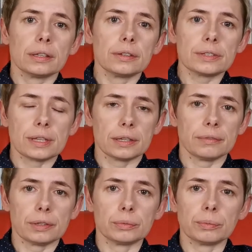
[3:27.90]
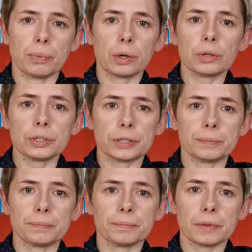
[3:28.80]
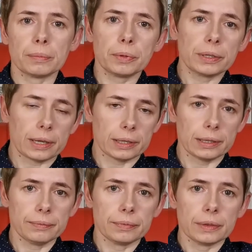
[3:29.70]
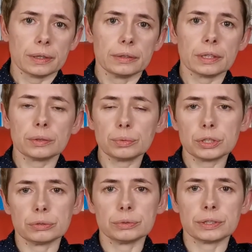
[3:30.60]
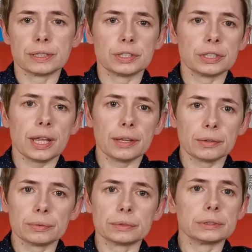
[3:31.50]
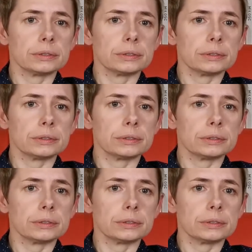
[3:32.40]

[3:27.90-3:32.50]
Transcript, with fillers: doznaje wielu pokorzeń, bo nagle niektórzy ludzie zaczynają